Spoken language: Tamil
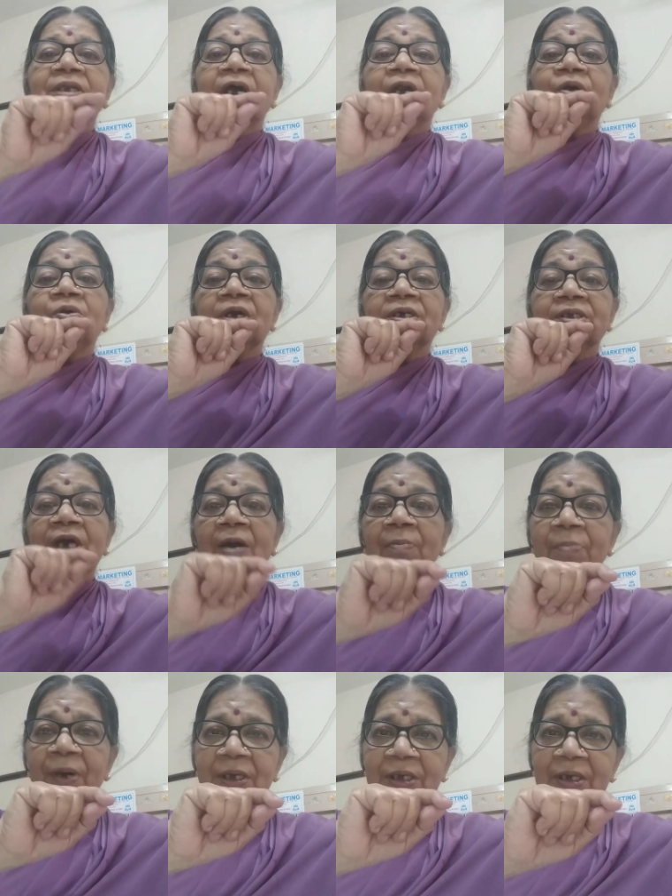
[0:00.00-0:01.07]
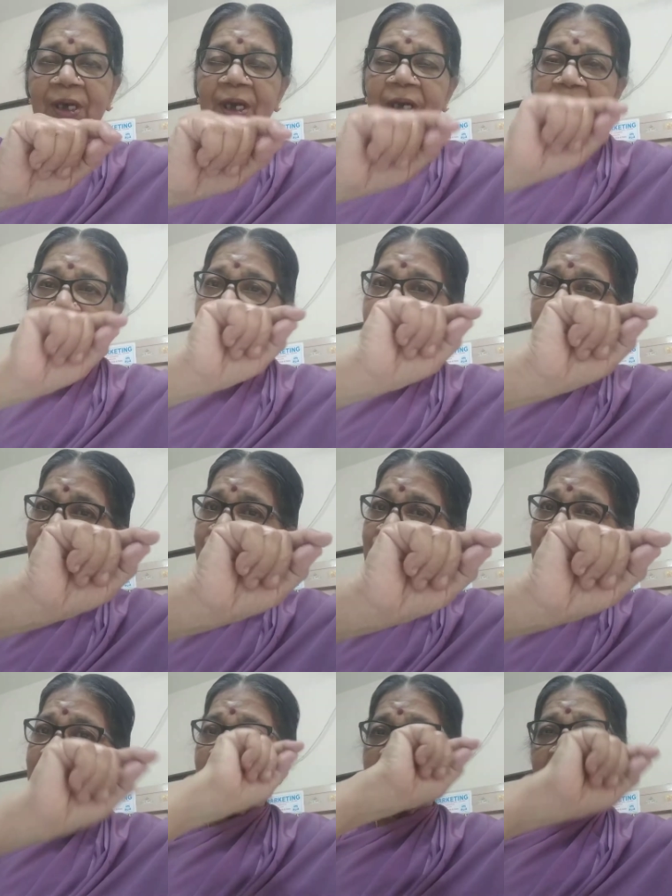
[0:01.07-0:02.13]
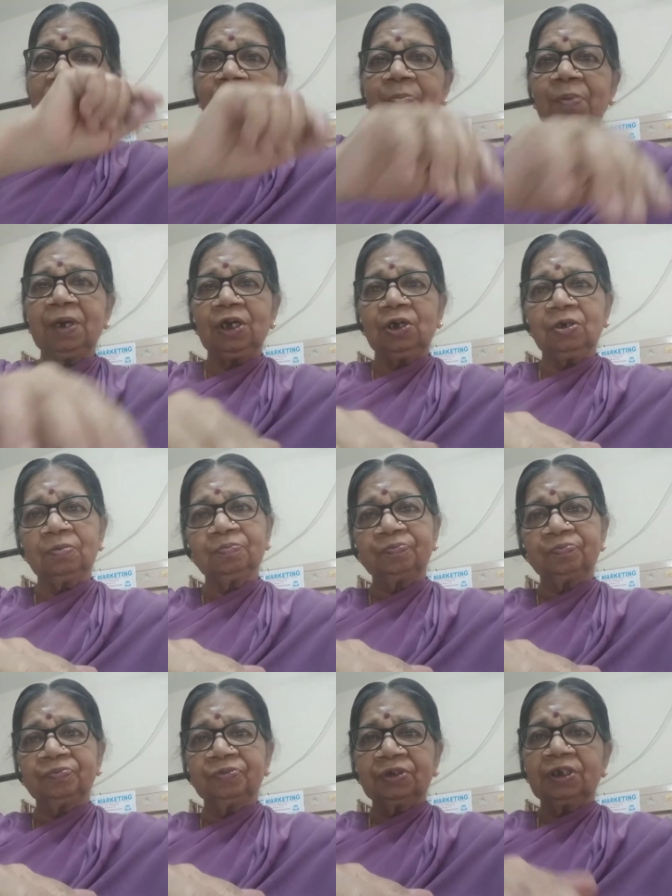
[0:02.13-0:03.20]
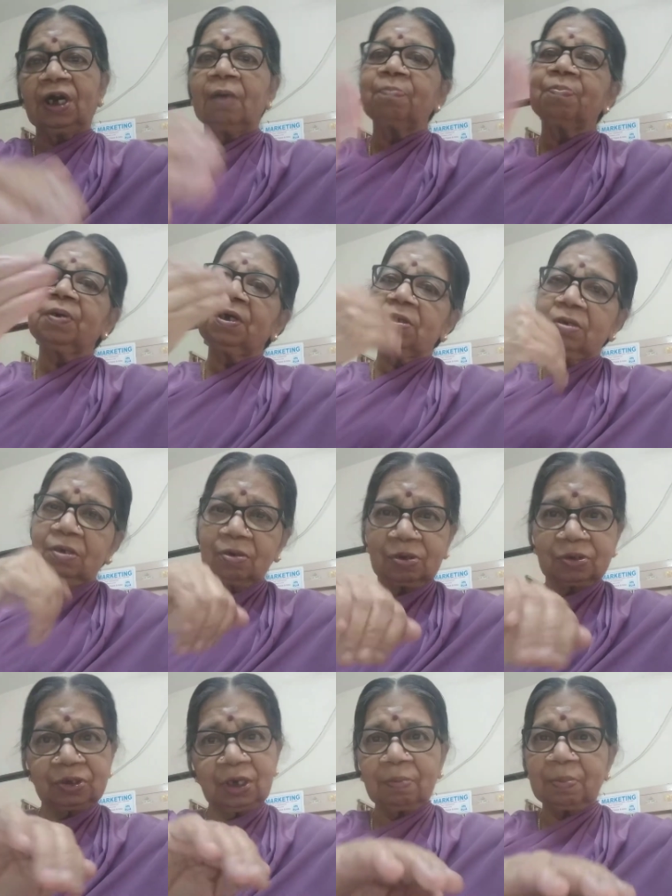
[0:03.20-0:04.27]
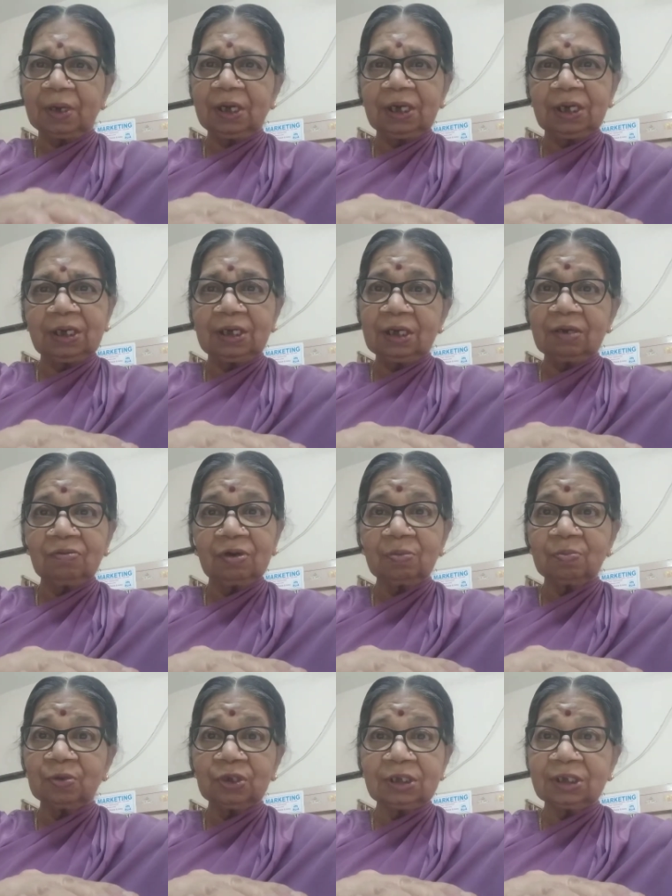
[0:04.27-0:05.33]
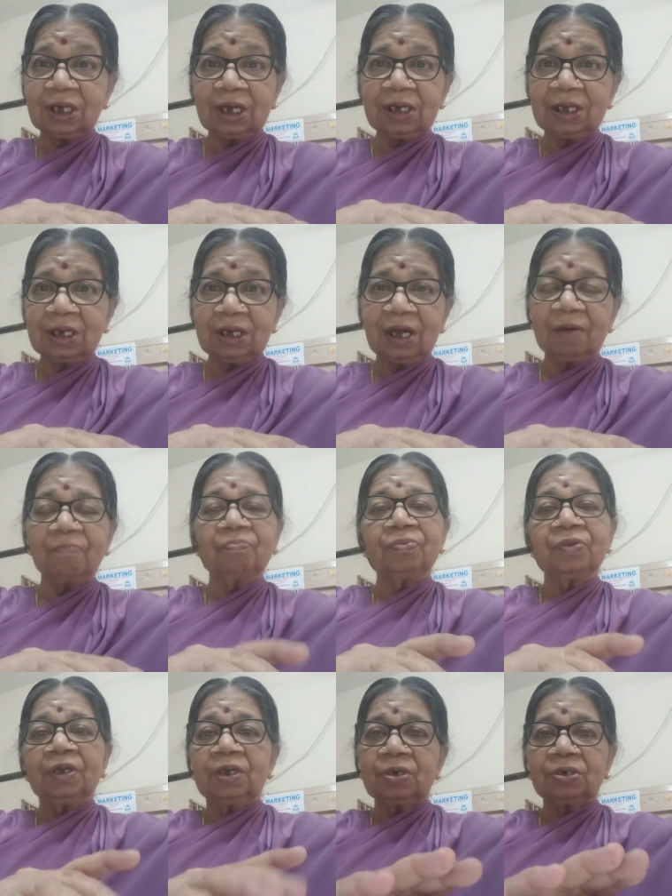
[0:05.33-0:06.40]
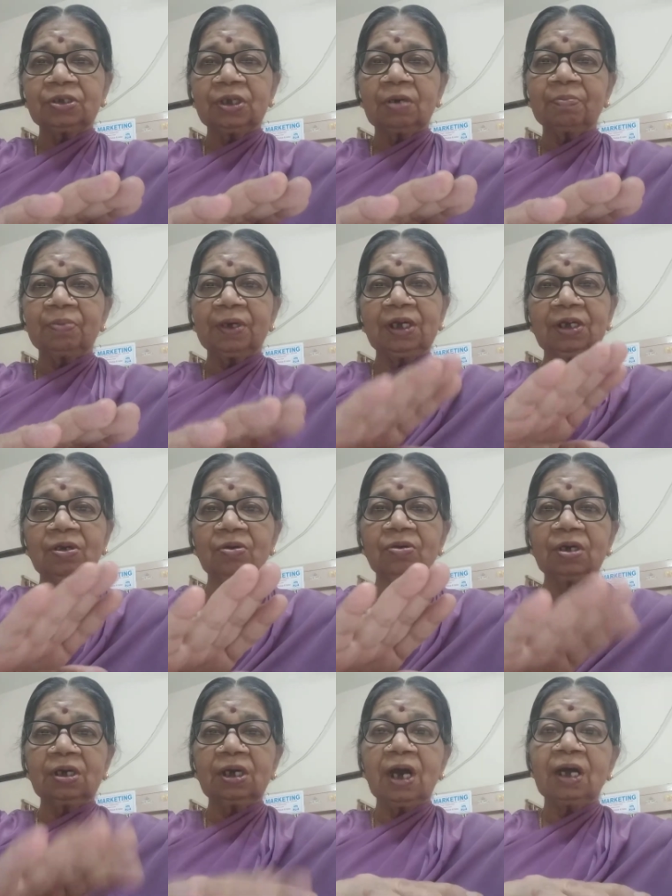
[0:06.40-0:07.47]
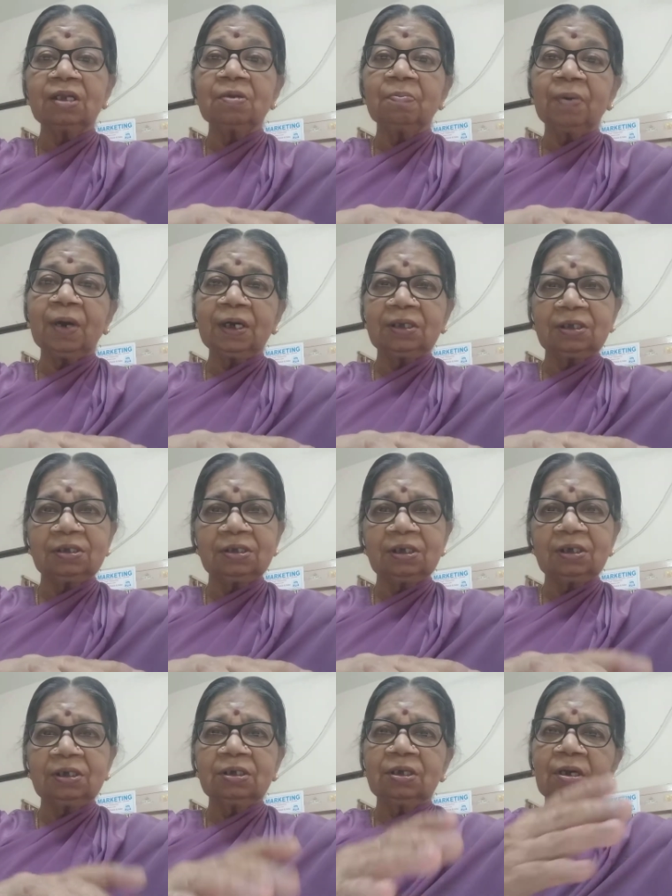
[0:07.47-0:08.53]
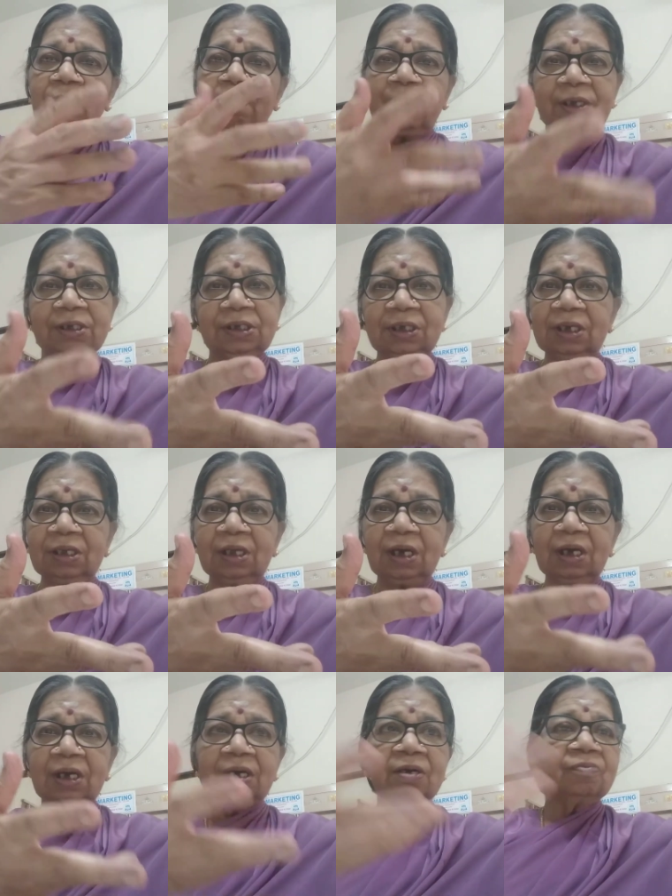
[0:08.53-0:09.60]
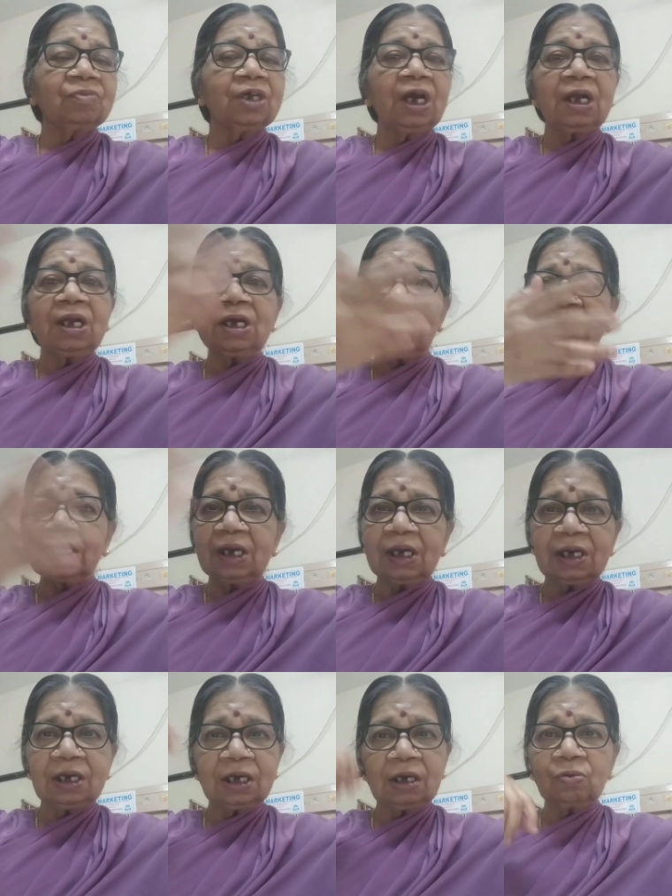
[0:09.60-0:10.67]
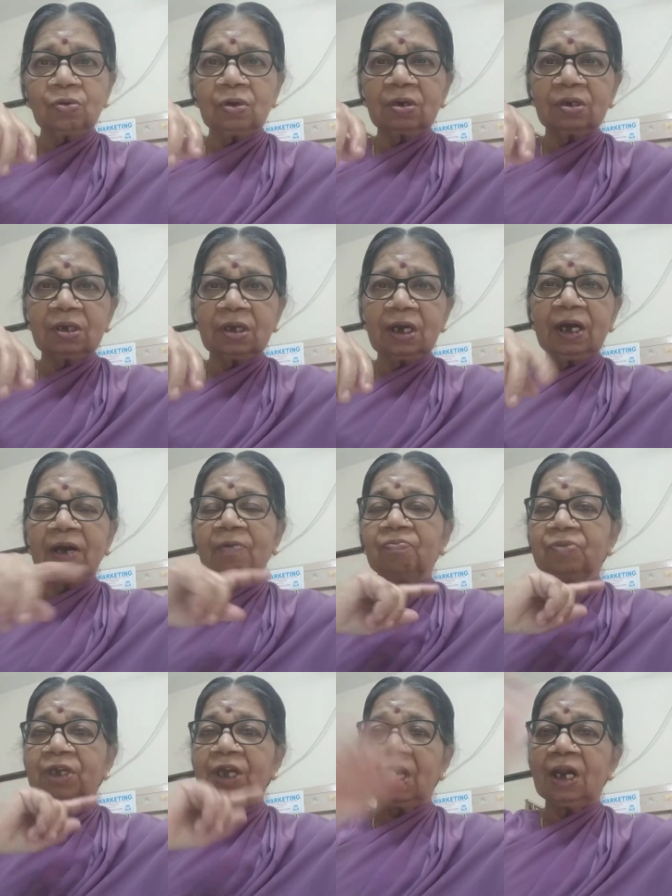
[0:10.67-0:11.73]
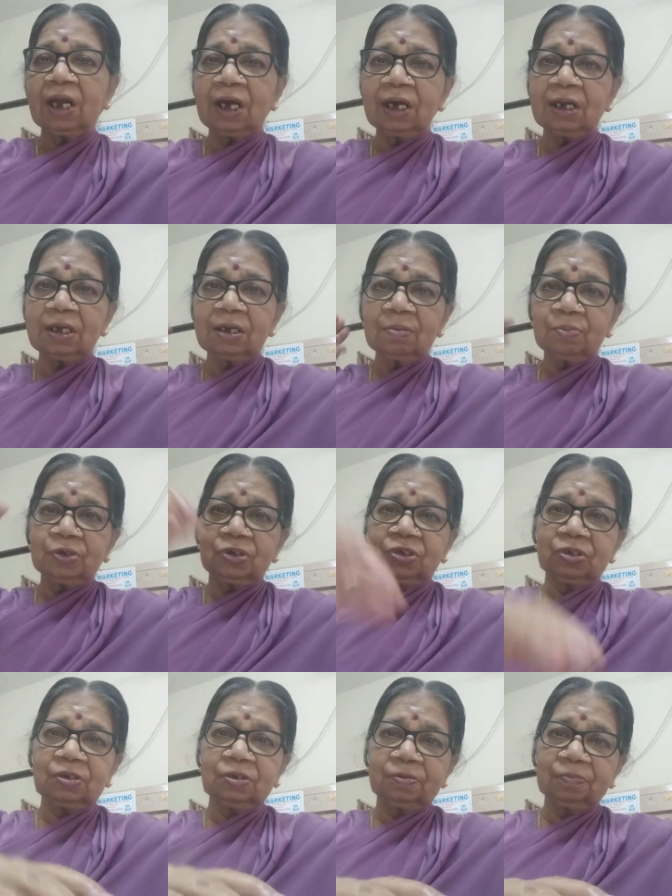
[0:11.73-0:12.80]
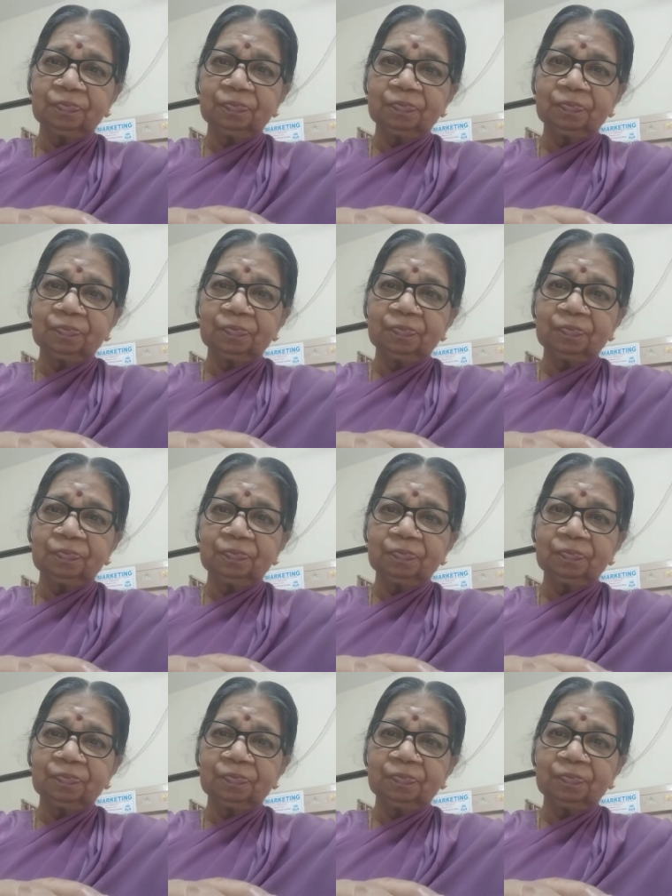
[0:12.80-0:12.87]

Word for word: தன்னோட சாப்பாட்டுக்காக எளிய பிடிக்கும் அப்படின்னு யோசனை பண்ணிக்கிட்டு இவர் புத்திசாலி இல்லை யோசனை பண்ணிக்கிட்டோன்னே அது பார்த்தது பசிக்குதே எலி அங்கேயும் இங்கேயும் ஓடுதுல்ல எல்லா எலியும் பிடிச்சிது